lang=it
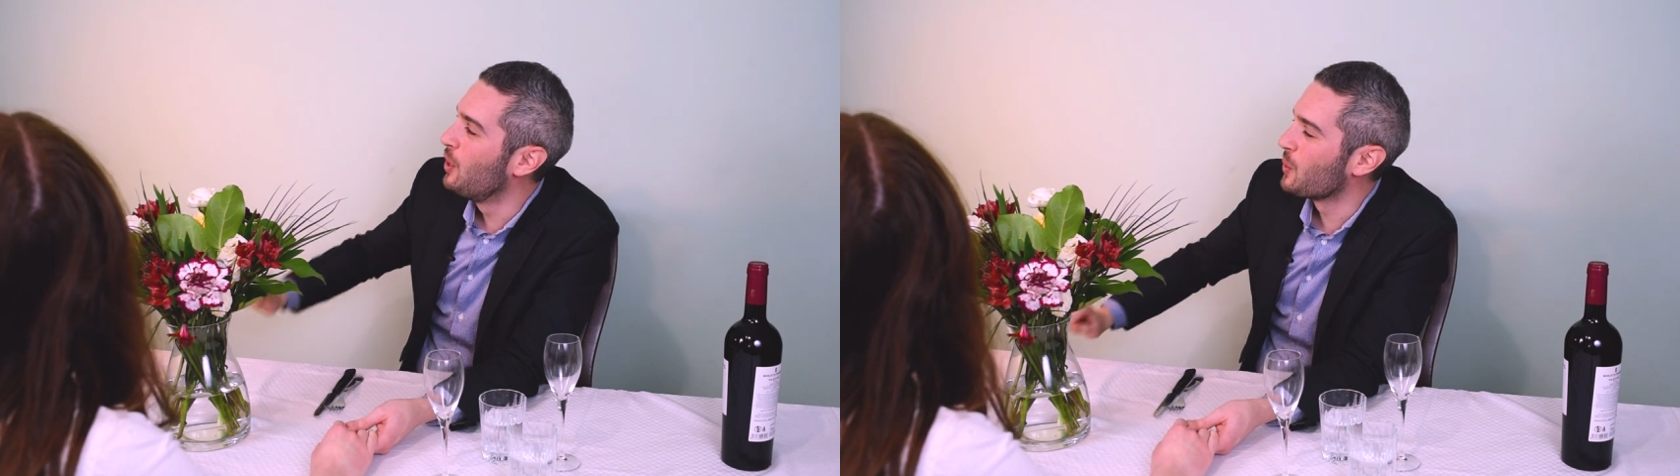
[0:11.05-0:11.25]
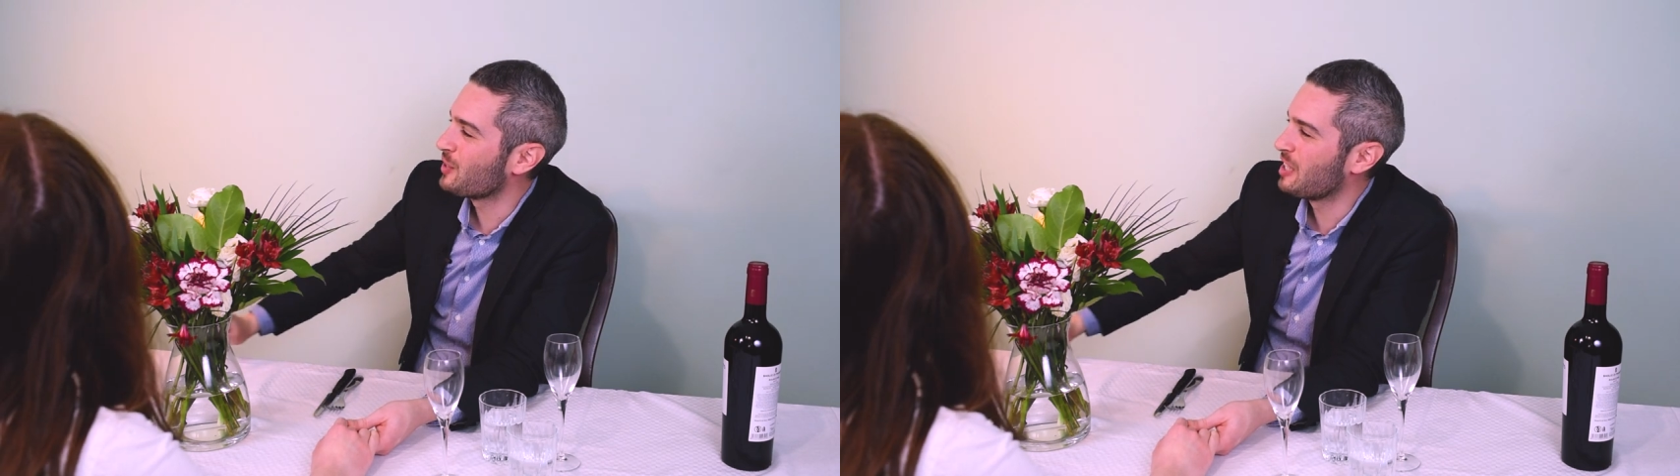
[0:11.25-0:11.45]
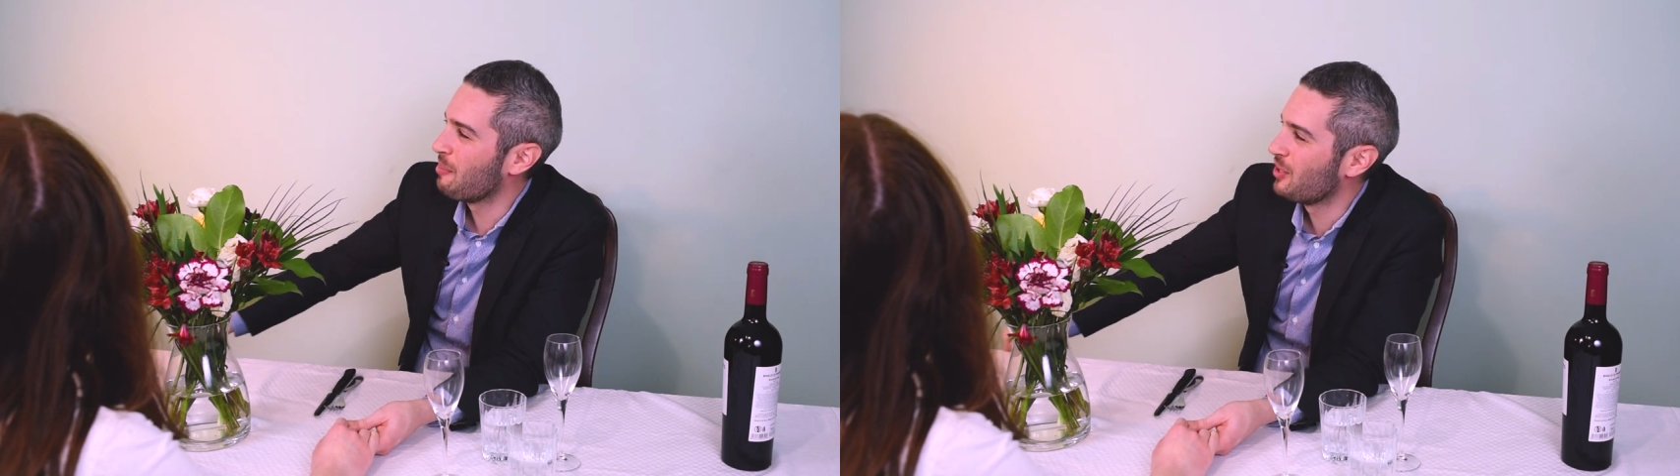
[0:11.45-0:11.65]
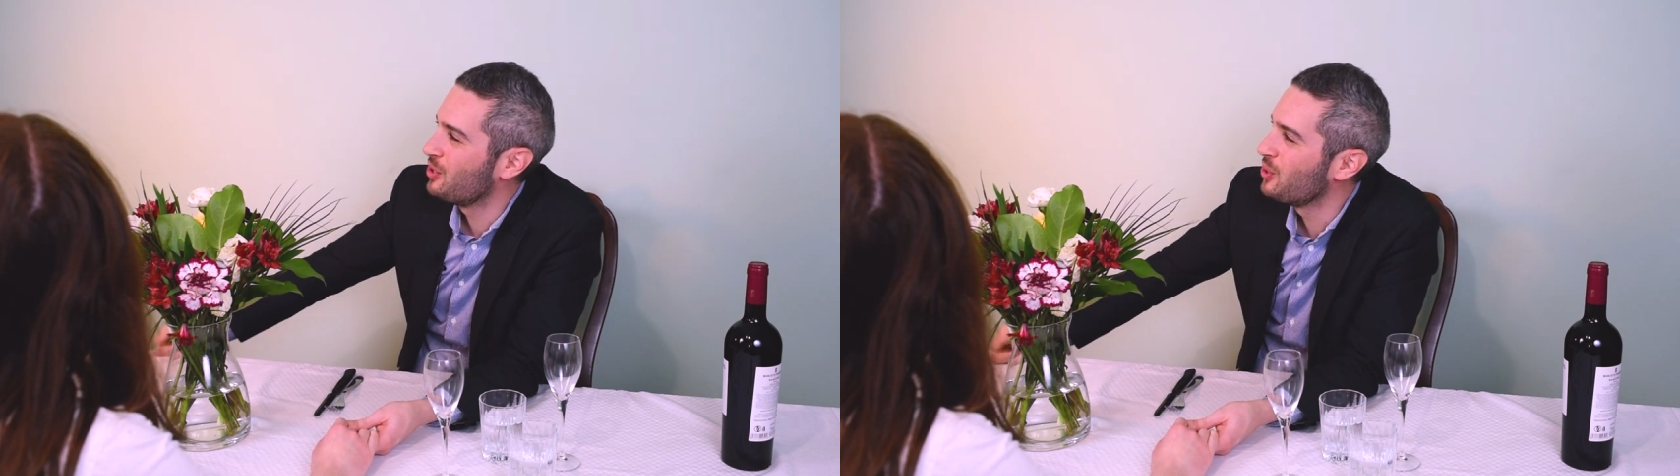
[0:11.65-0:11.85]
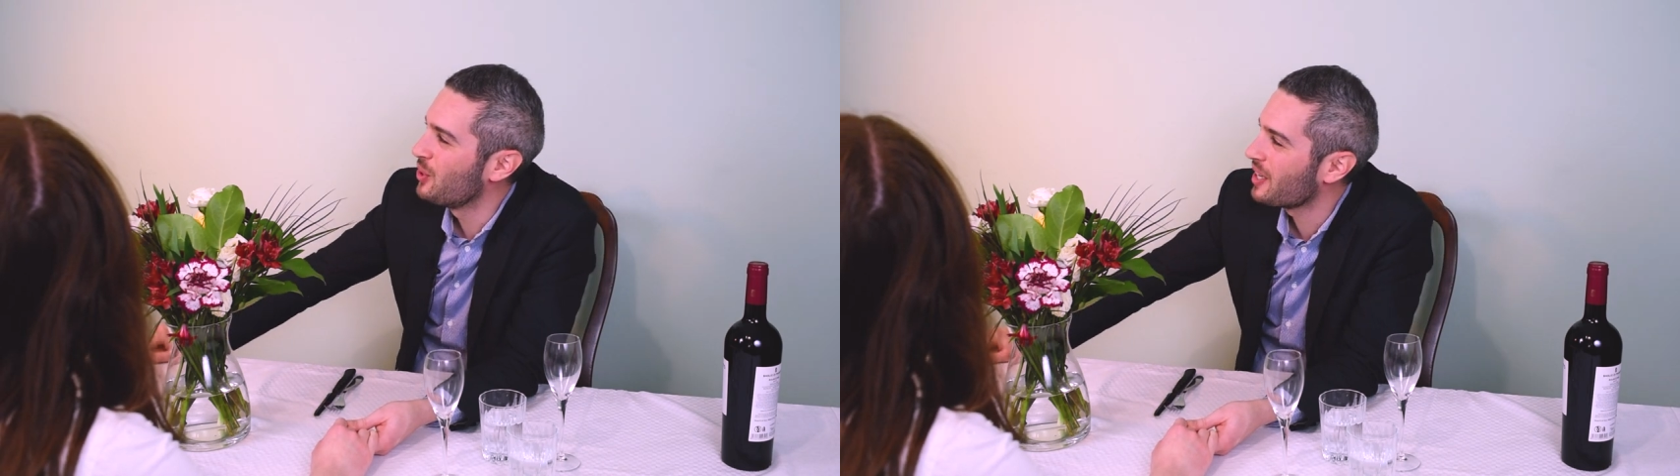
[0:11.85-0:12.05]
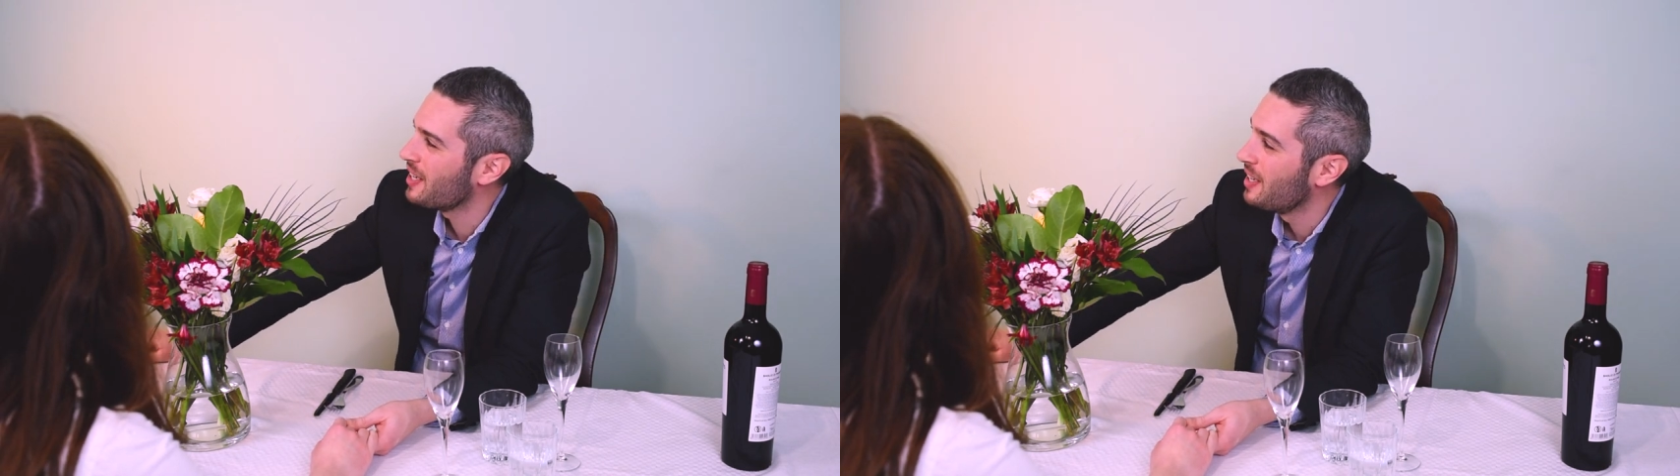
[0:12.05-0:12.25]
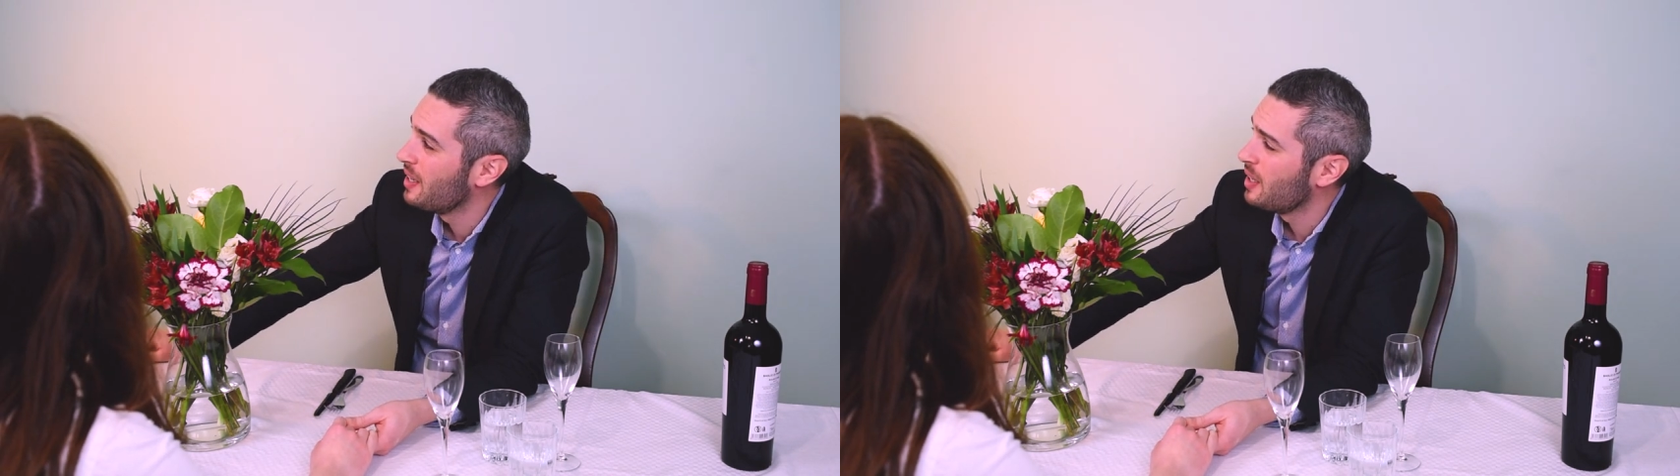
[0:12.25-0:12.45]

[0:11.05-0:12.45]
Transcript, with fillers: l'orsa maggiore.